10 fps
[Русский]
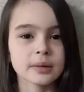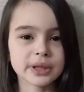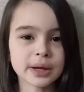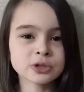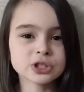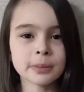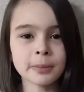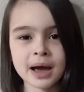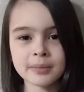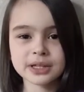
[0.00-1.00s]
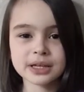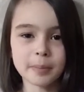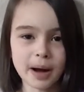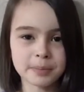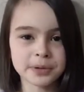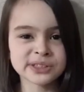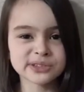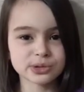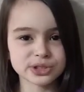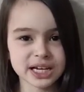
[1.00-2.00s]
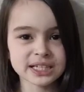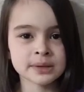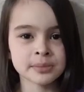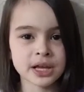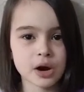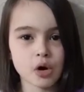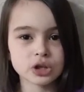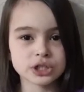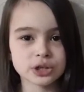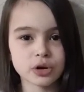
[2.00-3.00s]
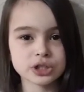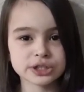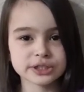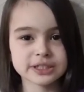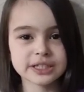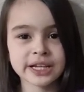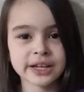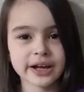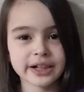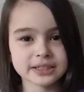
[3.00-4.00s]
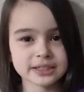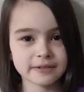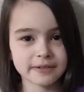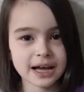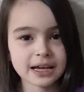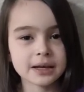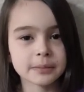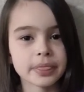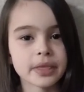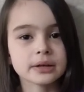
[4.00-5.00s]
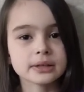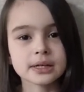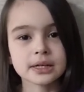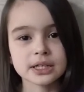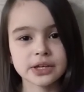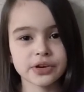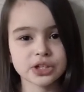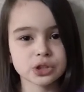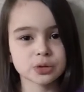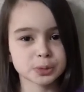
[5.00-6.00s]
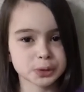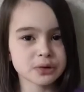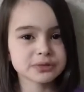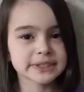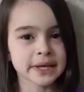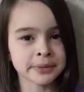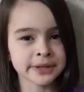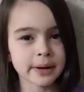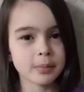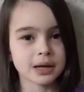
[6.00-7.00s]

Потому что мамины и папины друзья за меня очень-очень сильно голосовали, и весь Рубцов за меня